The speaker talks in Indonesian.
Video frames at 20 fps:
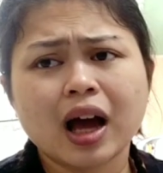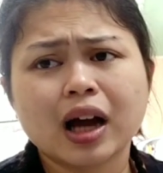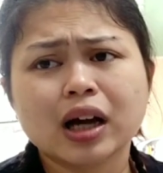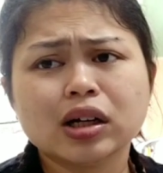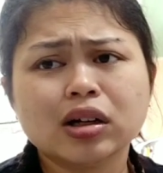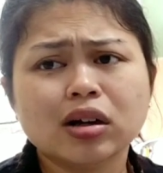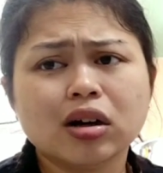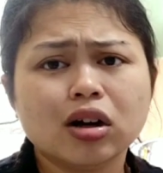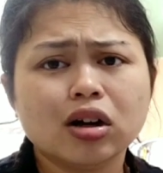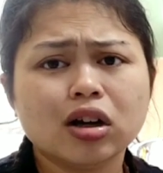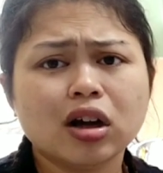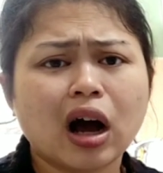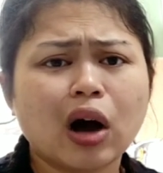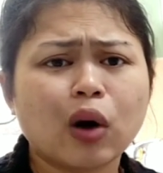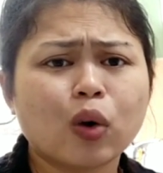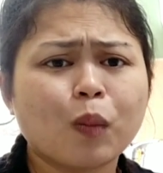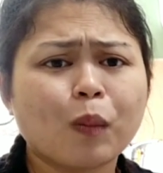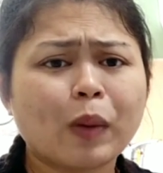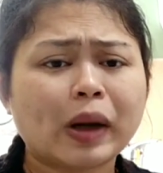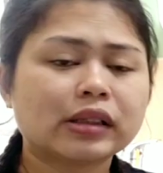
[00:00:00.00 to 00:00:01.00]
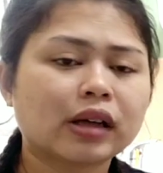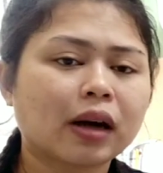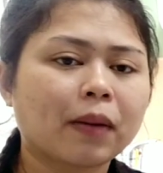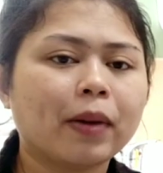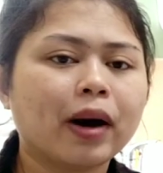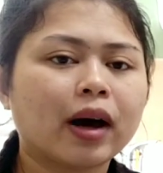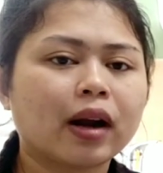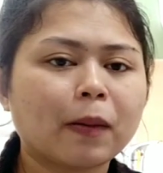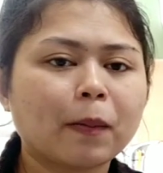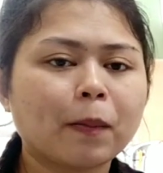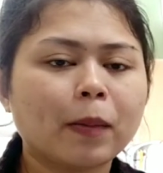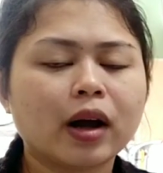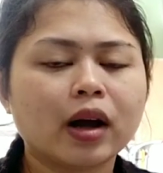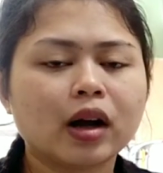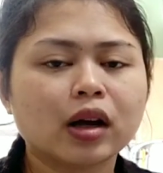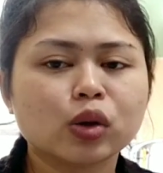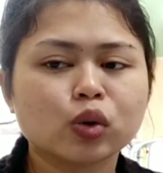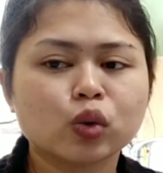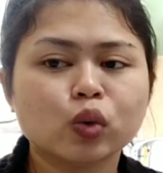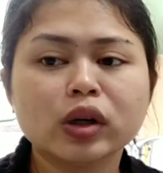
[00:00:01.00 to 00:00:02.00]
nggak yang aku masak
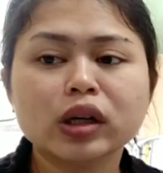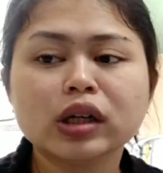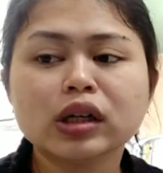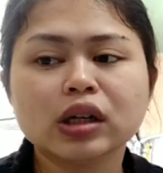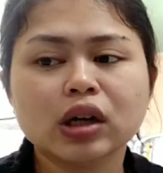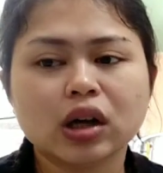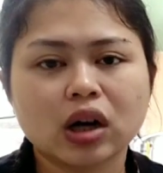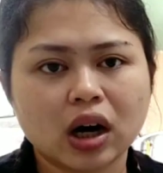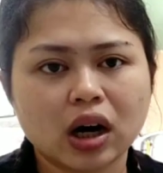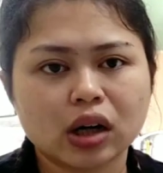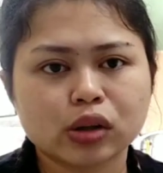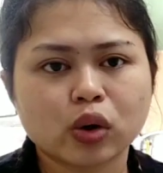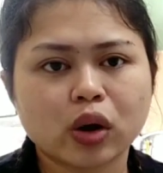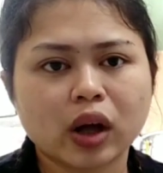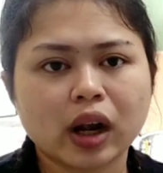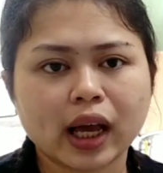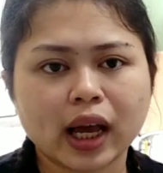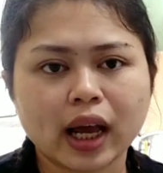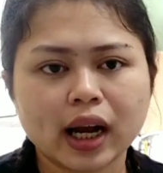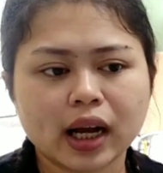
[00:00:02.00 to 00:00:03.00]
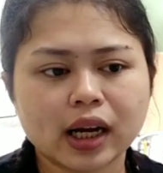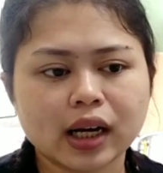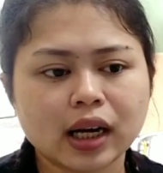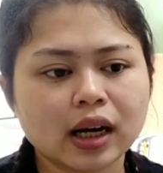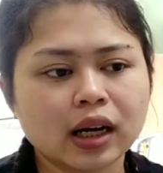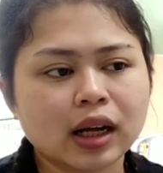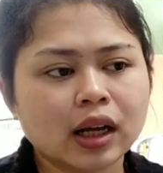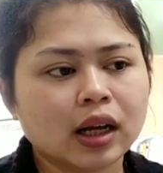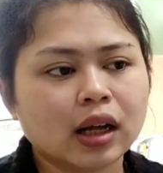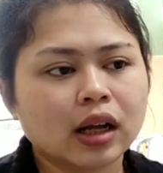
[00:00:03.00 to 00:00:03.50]
bareng-bareng itu enggak soalnya kan kadang